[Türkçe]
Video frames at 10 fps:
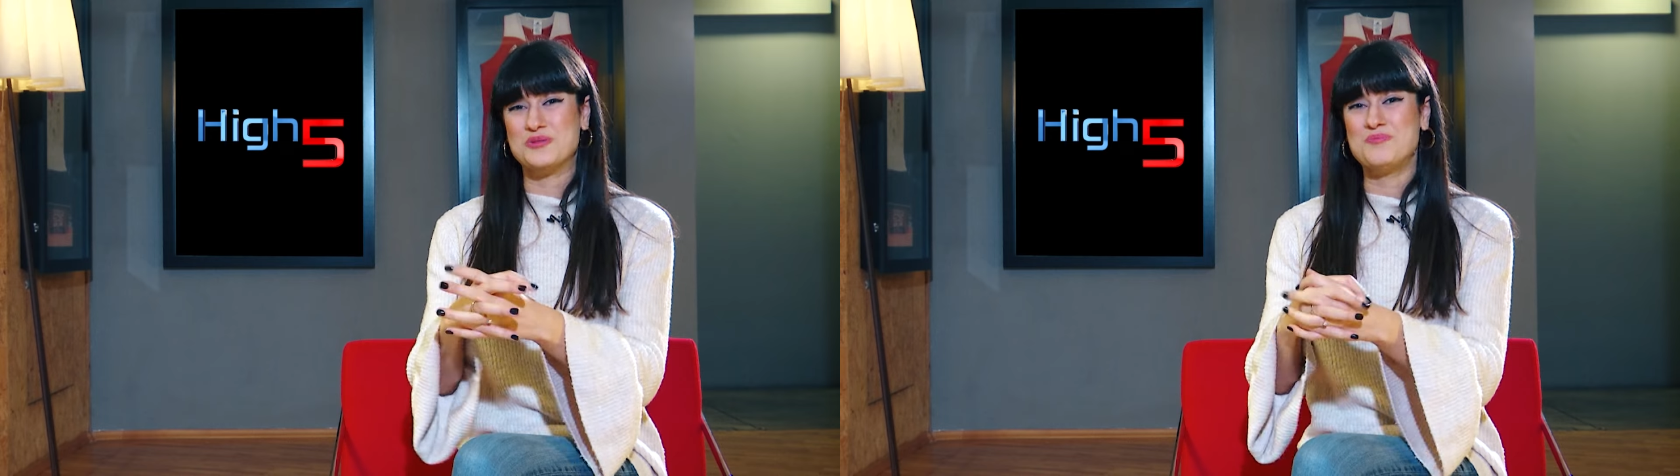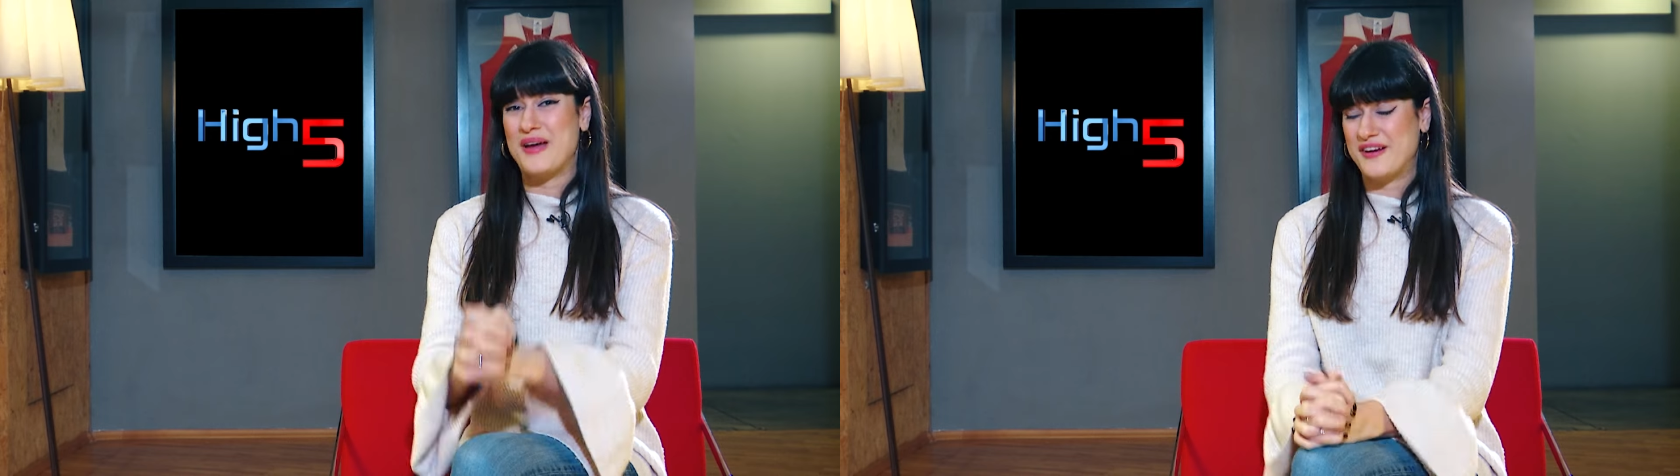
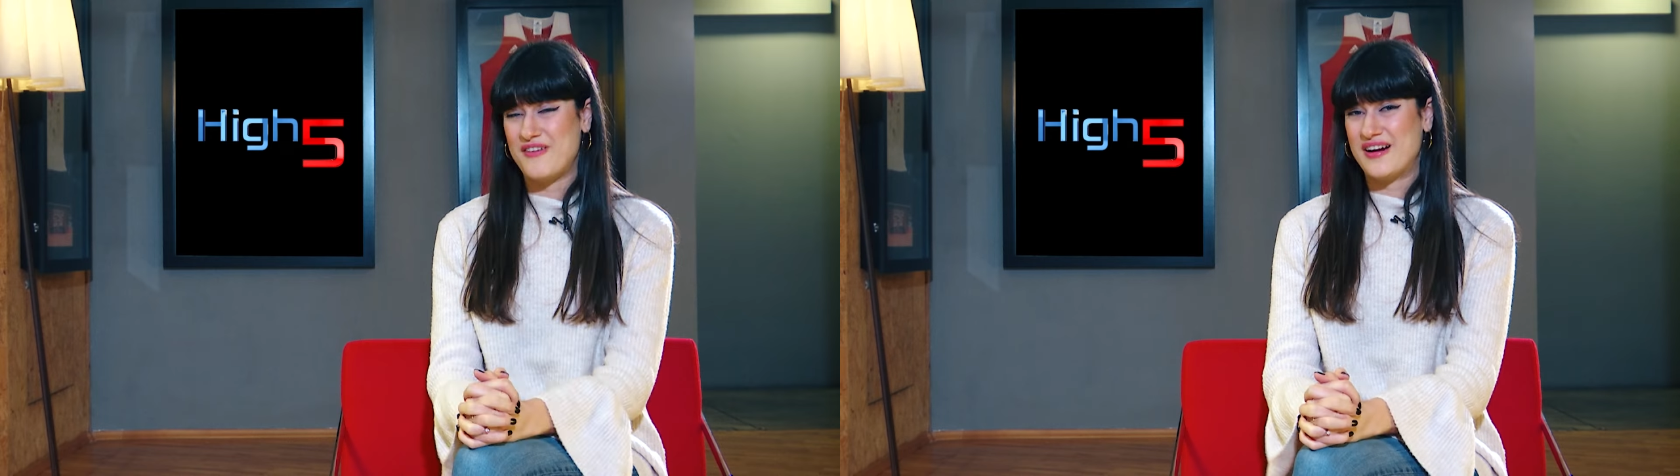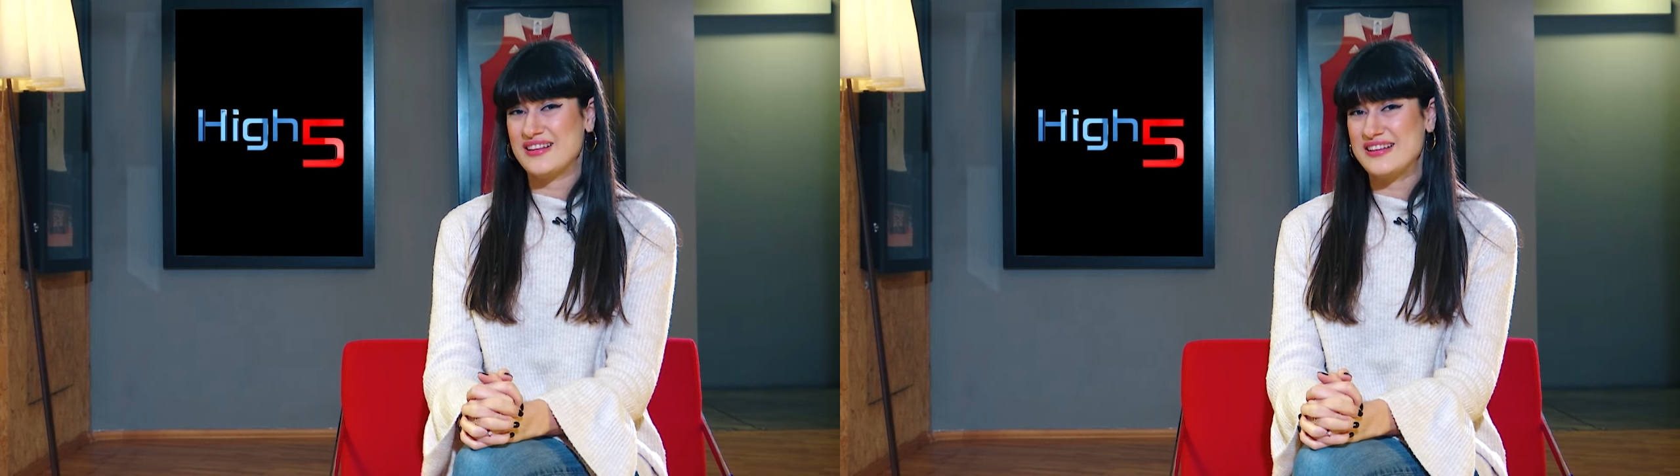durum pek
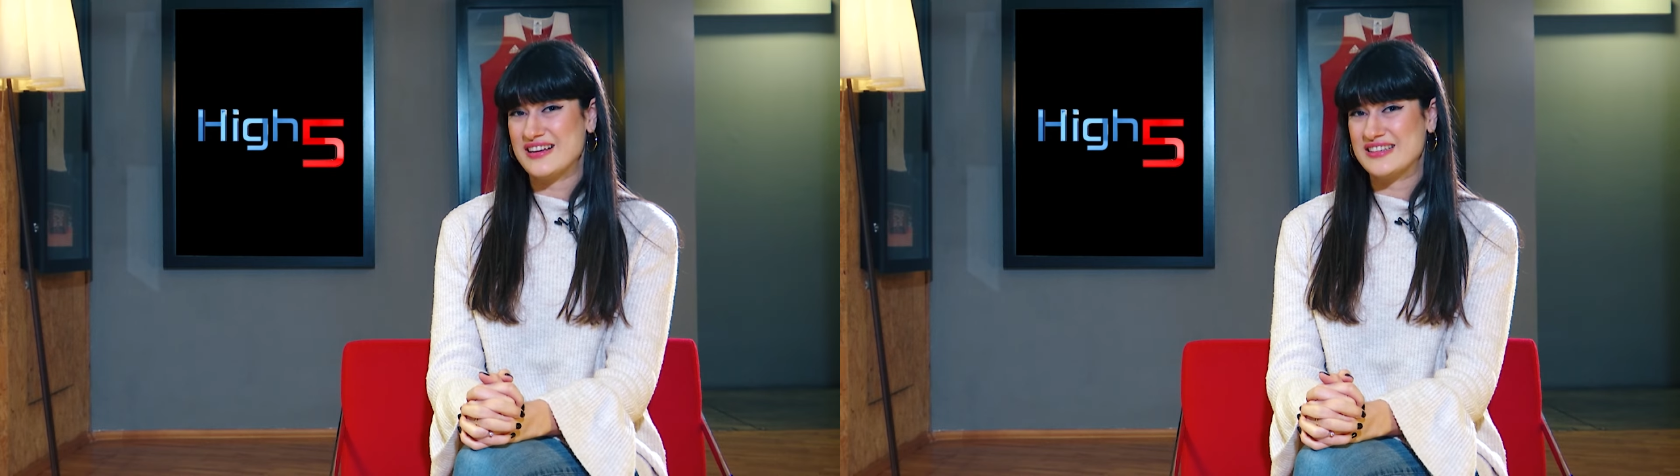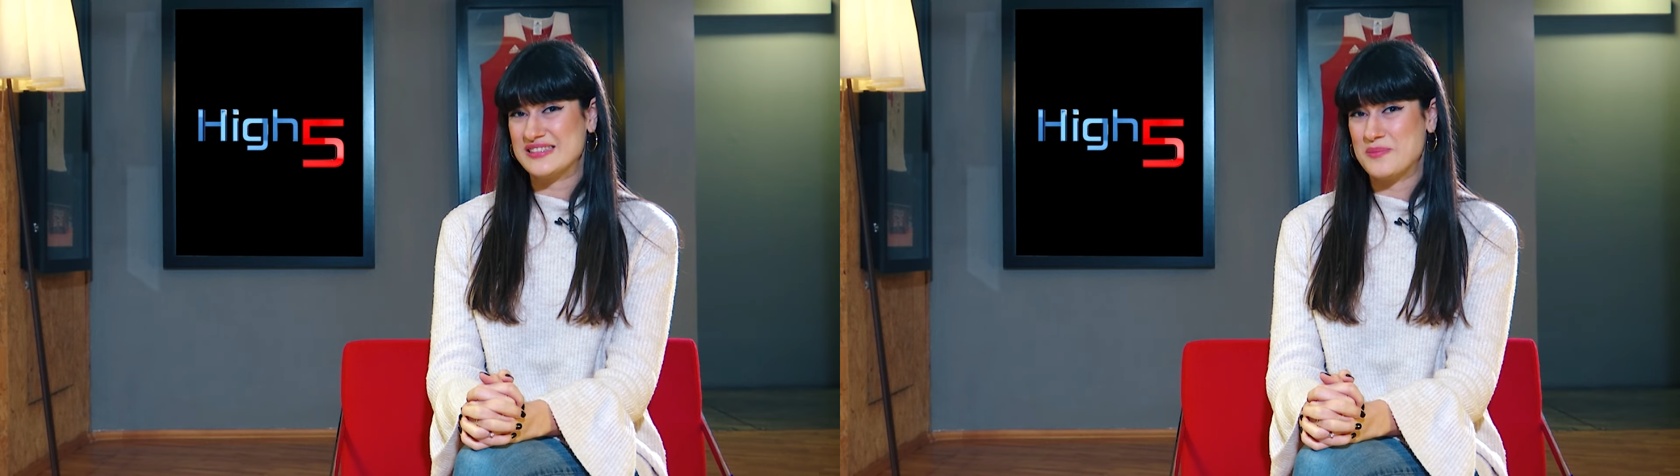farklı
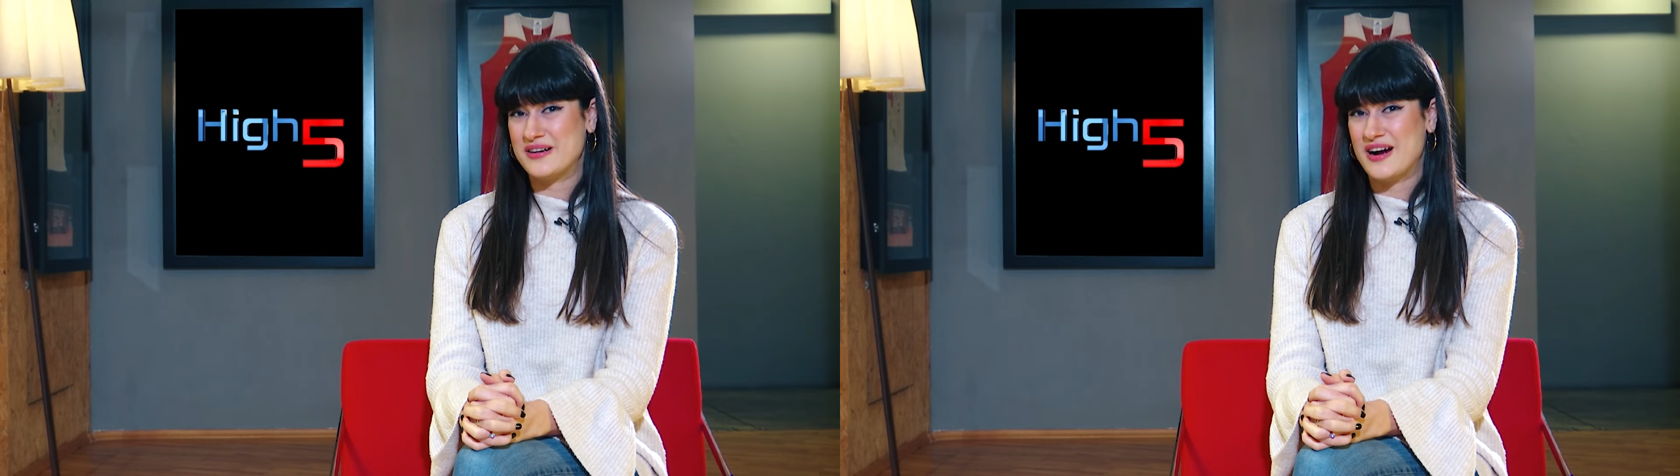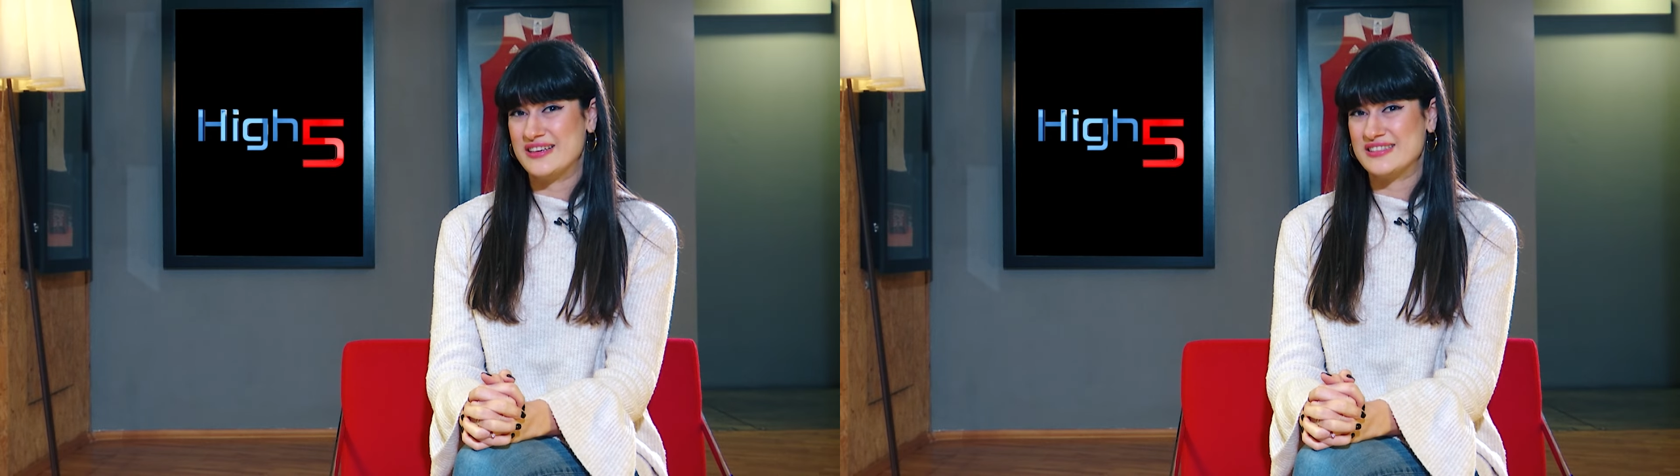değil aslında
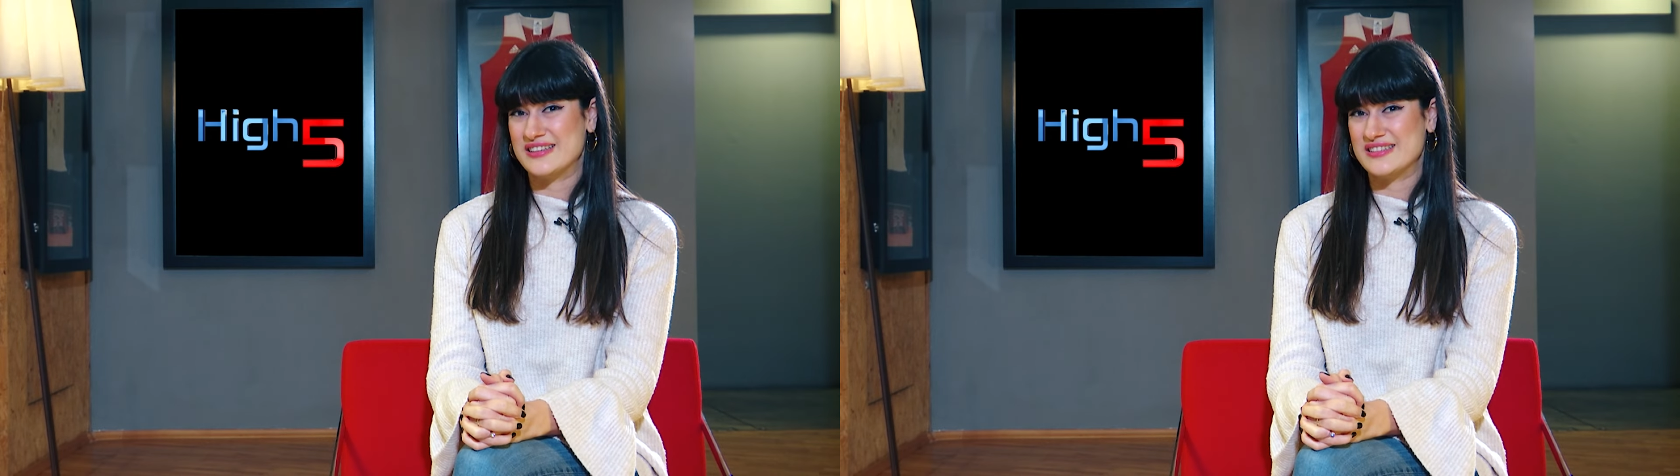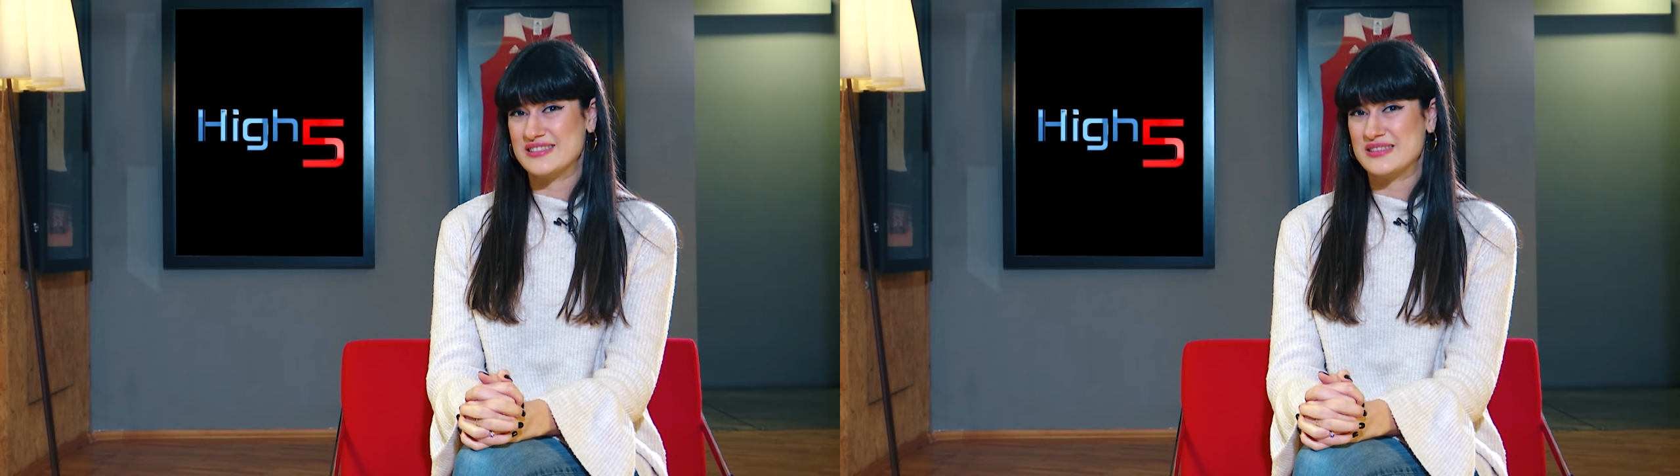
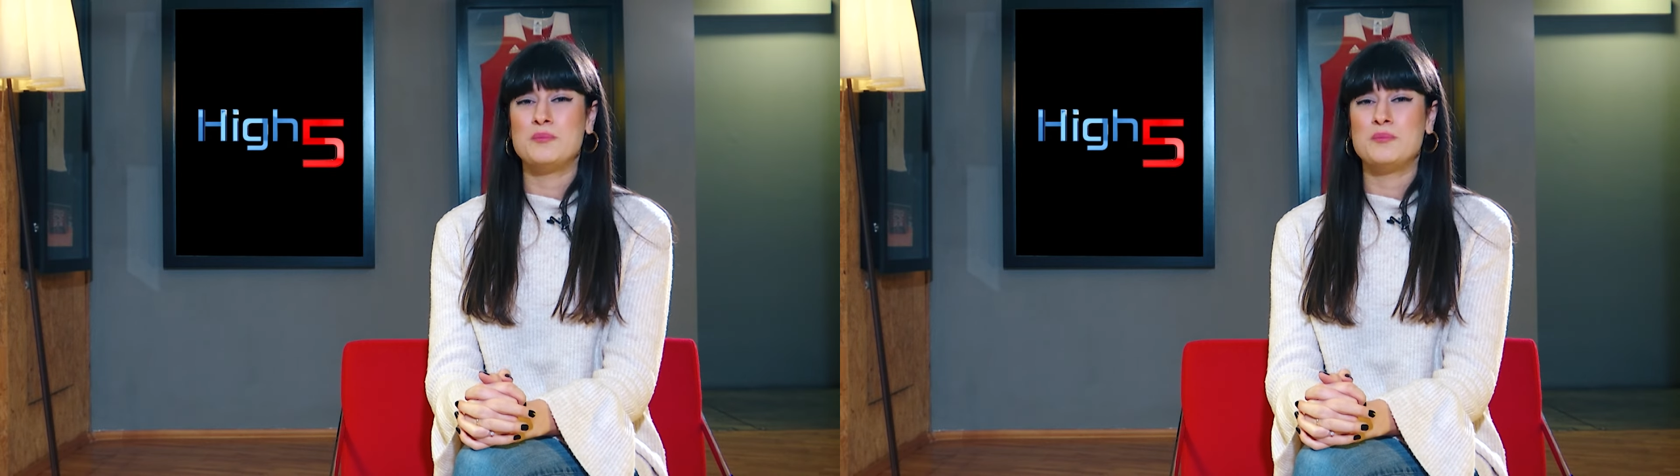bakarsanız.